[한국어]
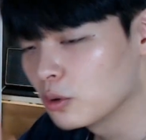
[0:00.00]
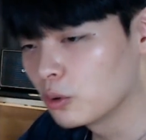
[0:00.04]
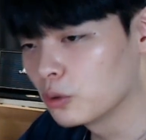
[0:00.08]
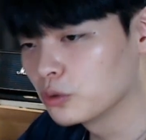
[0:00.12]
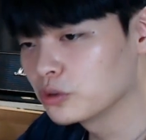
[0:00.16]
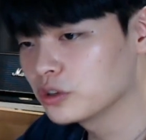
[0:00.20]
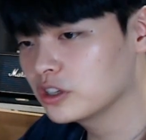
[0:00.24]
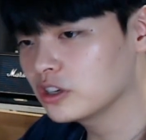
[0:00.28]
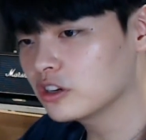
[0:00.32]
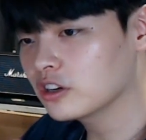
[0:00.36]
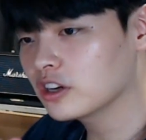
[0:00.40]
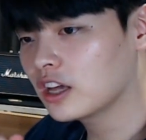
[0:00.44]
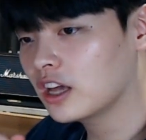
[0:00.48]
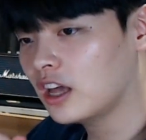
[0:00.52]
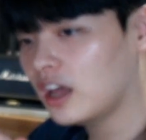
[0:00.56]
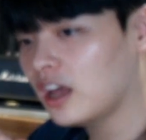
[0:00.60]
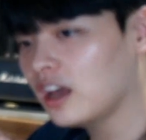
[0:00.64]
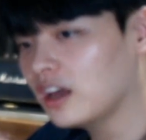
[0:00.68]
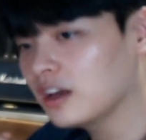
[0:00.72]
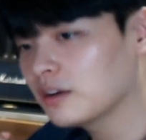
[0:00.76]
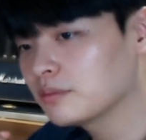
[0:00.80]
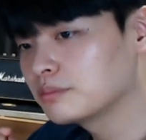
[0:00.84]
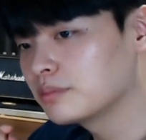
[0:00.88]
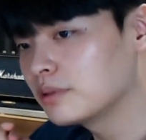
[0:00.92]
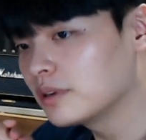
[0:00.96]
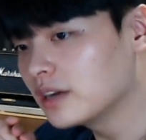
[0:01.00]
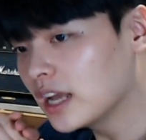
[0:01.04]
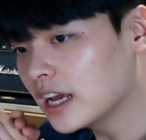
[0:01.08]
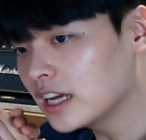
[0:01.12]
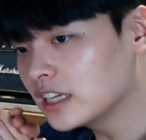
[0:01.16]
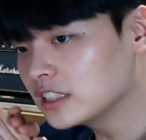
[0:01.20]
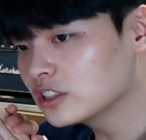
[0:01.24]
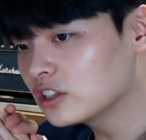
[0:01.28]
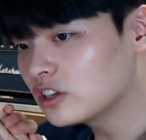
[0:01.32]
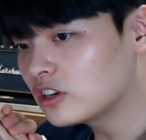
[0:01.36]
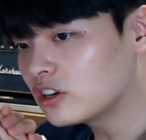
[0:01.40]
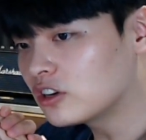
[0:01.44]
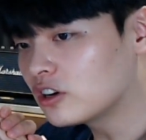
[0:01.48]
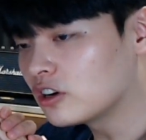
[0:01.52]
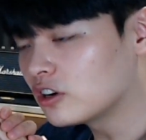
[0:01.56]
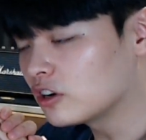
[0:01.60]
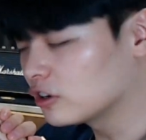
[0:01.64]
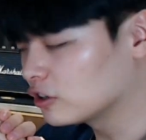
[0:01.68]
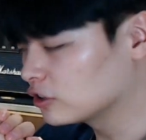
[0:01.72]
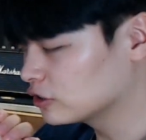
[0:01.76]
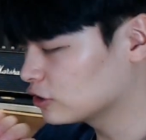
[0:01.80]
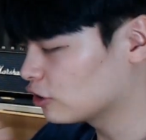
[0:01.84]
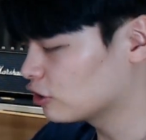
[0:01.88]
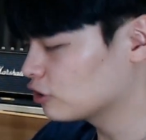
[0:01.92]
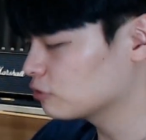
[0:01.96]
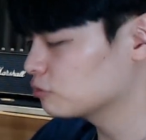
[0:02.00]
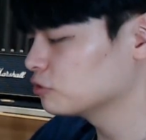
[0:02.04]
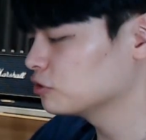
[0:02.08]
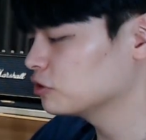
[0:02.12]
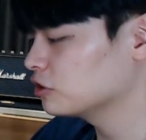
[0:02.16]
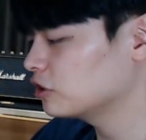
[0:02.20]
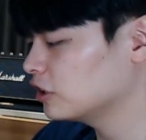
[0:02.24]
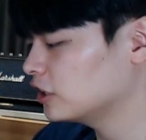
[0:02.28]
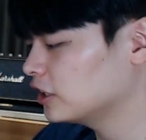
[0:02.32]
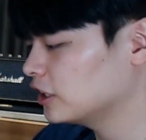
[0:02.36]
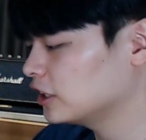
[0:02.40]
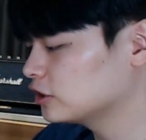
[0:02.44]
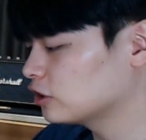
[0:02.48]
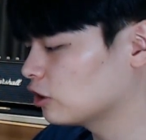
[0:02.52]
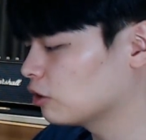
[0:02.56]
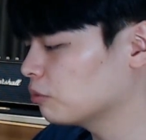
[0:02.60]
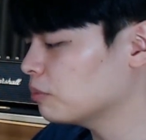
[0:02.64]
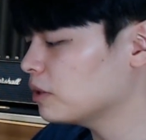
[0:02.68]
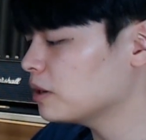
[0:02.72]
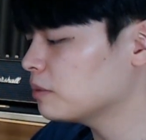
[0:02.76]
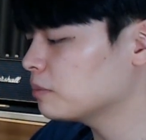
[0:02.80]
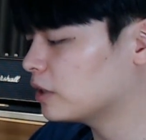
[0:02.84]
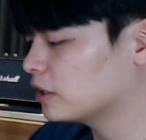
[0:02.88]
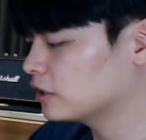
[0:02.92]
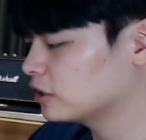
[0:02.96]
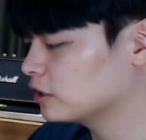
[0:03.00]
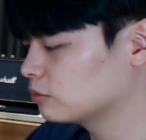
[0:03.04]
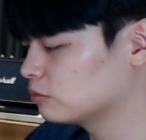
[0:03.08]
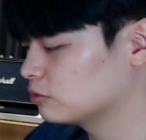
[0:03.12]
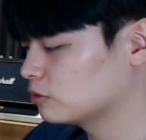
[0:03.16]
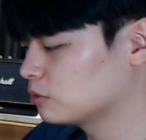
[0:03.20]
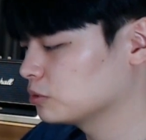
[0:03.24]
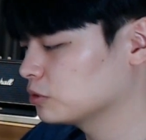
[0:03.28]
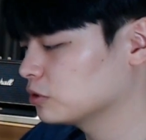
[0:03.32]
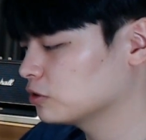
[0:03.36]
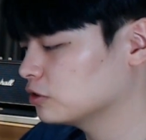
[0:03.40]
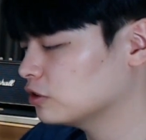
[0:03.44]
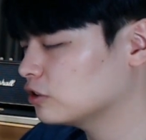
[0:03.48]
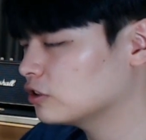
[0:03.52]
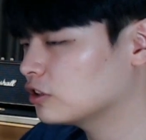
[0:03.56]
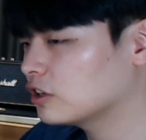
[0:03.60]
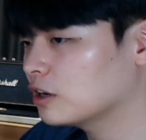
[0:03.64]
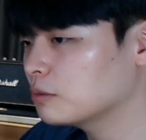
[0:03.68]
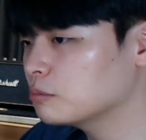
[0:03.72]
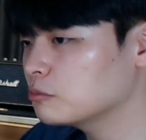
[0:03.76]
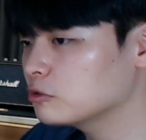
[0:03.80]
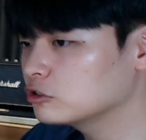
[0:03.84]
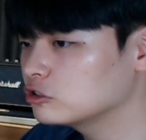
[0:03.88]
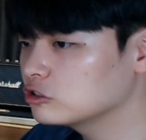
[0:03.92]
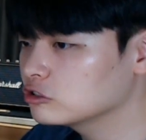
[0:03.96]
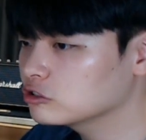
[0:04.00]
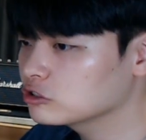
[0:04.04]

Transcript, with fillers: 오늘 이렇게 블레이저 여러분들이 정말 많이 물어보셔서 한번 쭉